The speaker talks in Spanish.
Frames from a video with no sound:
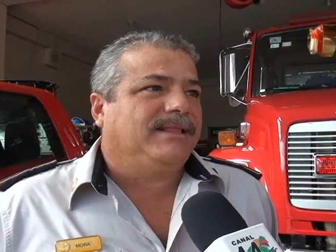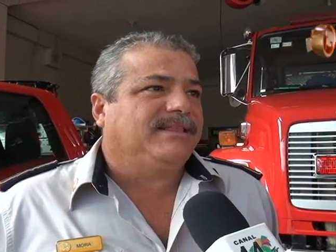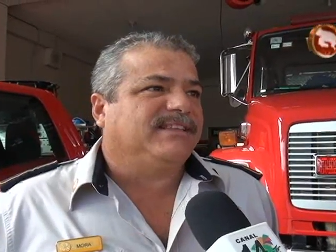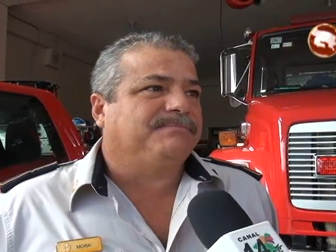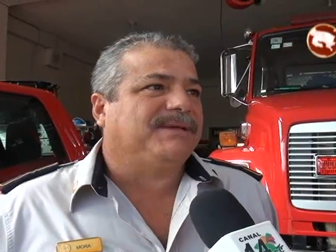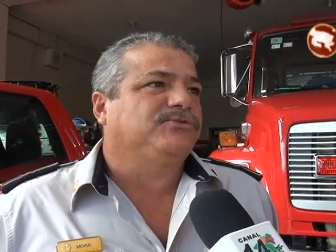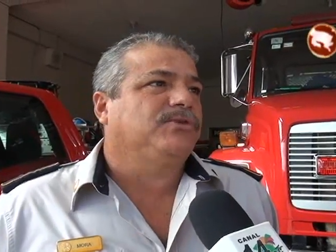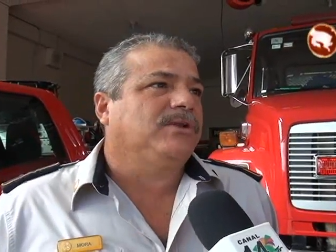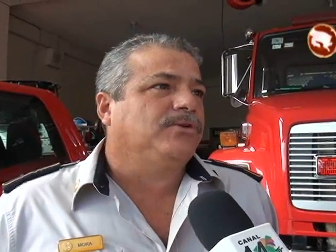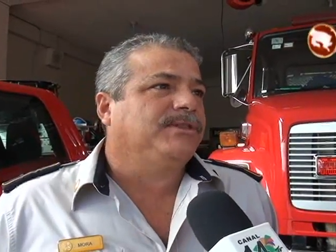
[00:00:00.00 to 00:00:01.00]

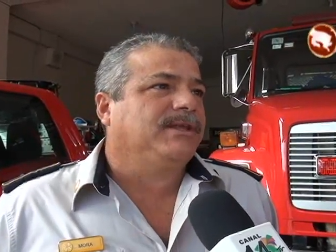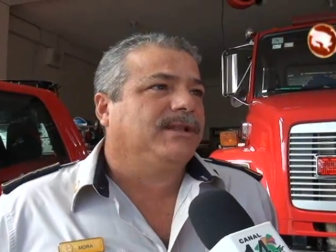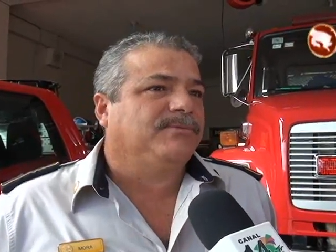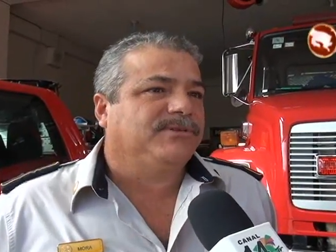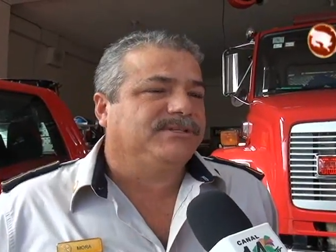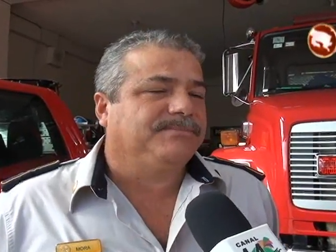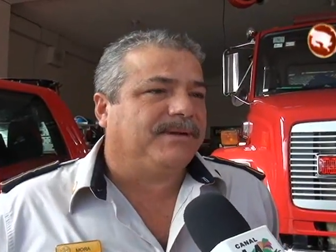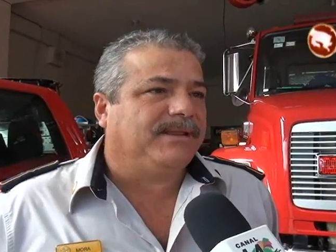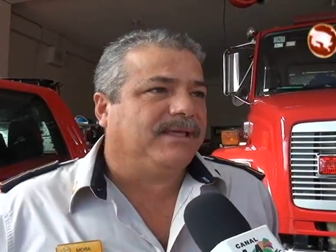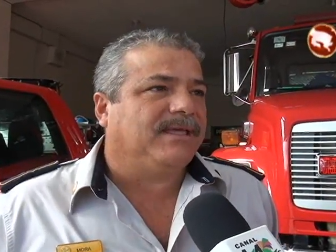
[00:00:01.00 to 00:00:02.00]
traspaso del lote de la
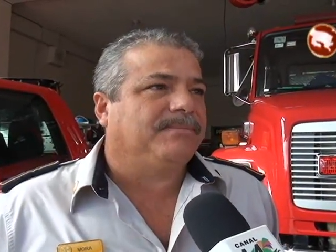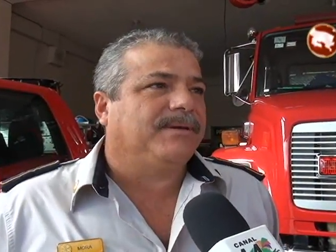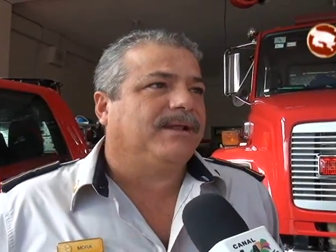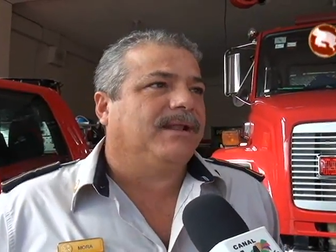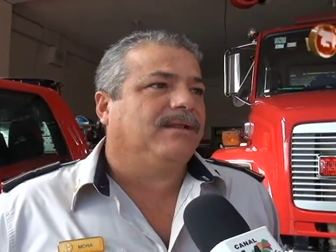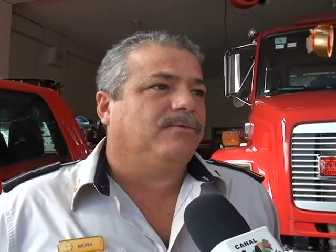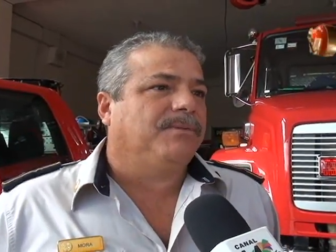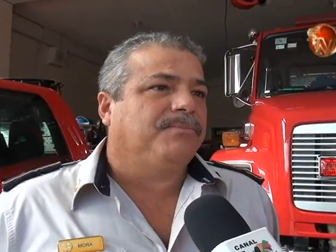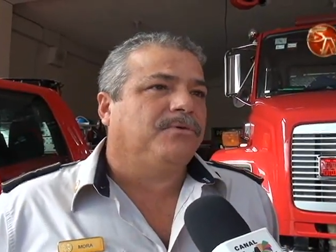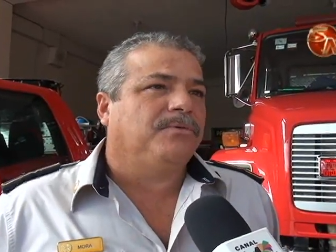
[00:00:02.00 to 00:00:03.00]
municipalidad para el
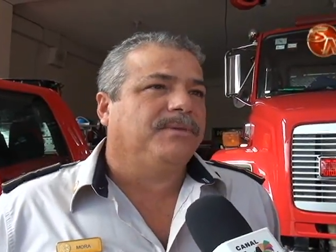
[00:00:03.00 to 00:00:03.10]
cuerpo de